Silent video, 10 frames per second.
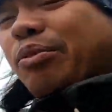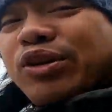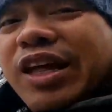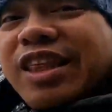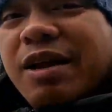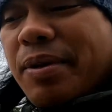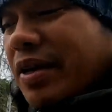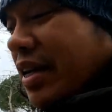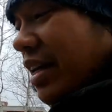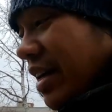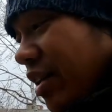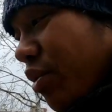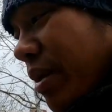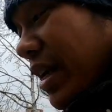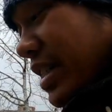importante naman,
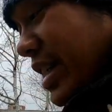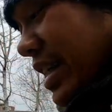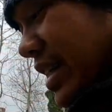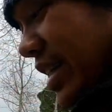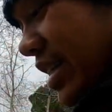gumaling siya.